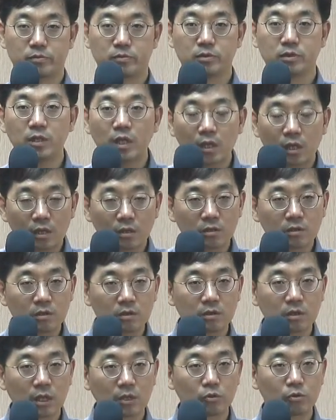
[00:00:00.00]
은혜라는
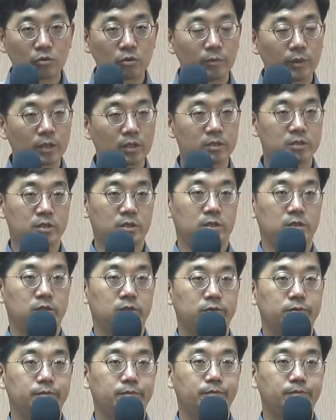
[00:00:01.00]
단어를 말하지
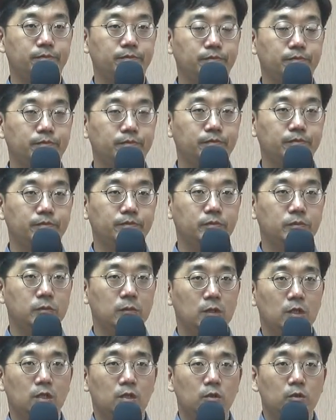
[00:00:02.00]

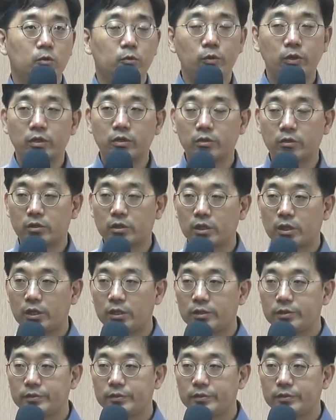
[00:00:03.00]
않아. 왜 그럴까?